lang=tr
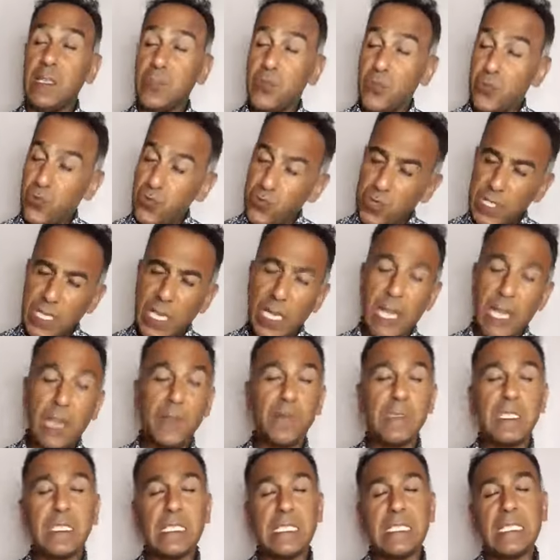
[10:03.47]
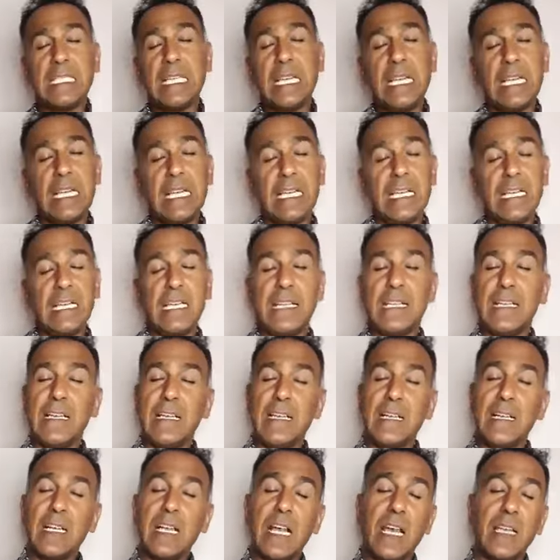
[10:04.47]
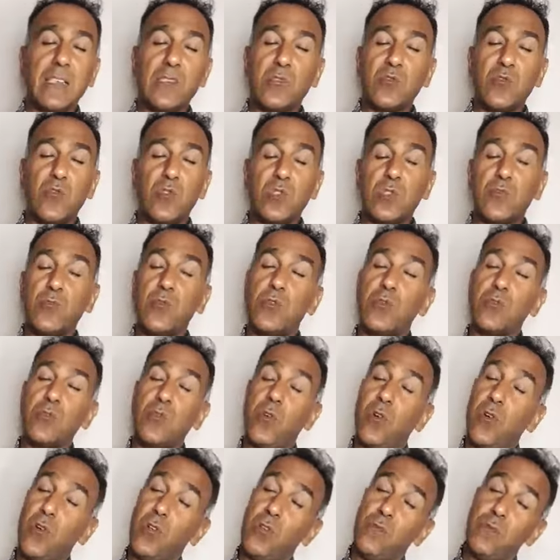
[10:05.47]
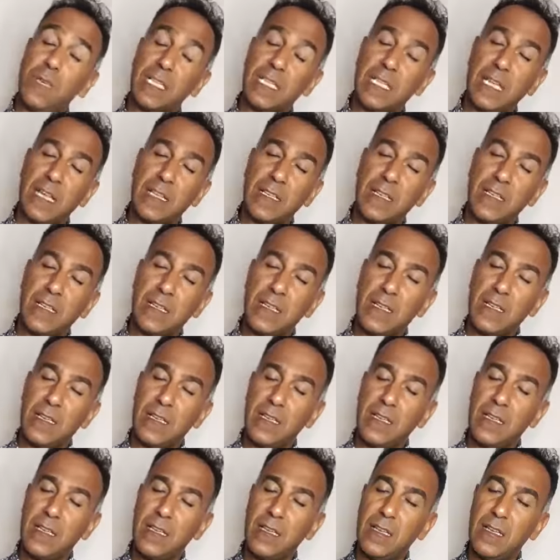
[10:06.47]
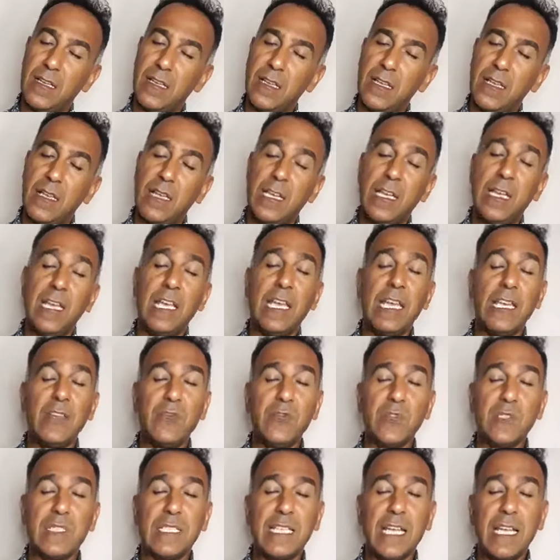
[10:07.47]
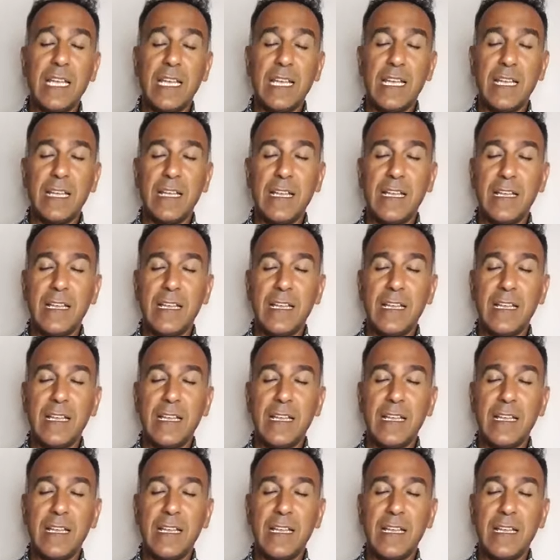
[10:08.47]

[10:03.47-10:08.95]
Dünyamız daha gaz toz bulutu olmadan henüz daha